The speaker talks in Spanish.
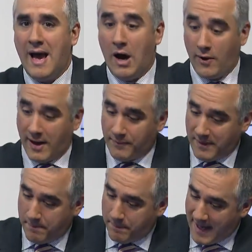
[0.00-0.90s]
Ahora,
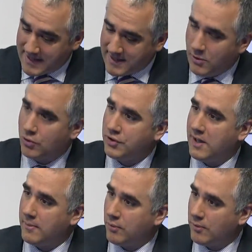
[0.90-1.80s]
pasan los
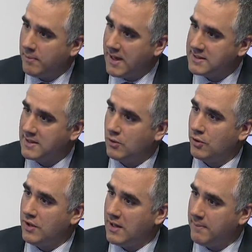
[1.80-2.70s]
tiempos, pasan
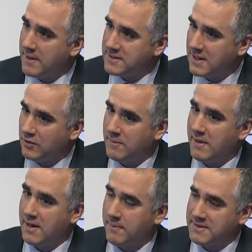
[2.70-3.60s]
los días, pasan las
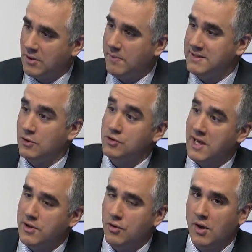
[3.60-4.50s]
semanas, pasan los meses, los
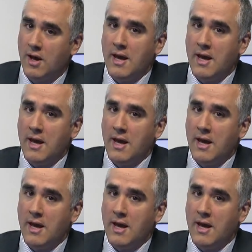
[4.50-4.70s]
años,